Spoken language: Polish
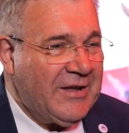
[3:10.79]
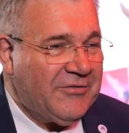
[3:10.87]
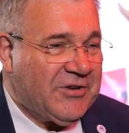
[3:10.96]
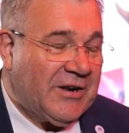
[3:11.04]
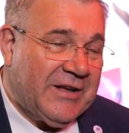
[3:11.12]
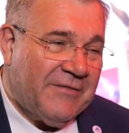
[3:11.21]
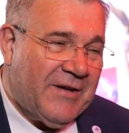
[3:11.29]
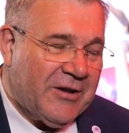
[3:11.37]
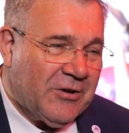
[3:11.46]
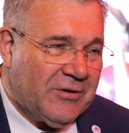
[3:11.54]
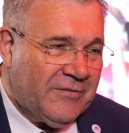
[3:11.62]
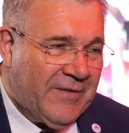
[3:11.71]
Wszelkie
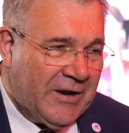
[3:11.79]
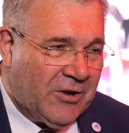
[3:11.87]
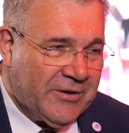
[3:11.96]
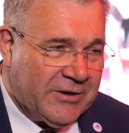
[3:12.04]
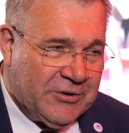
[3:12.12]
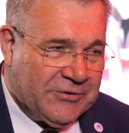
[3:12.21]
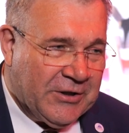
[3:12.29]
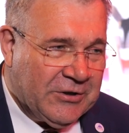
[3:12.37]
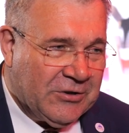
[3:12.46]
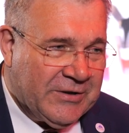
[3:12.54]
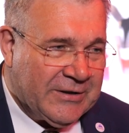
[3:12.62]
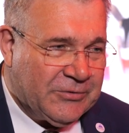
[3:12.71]
walory do
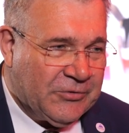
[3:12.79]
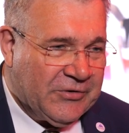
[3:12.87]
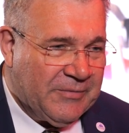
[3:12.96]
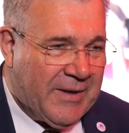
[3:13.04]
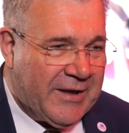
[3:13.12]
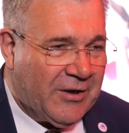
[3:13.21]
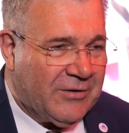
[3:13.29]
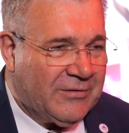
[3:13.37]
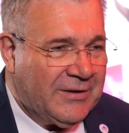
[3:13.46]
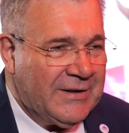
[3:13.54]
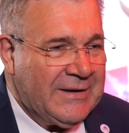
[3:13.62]
tego kartuzy mają.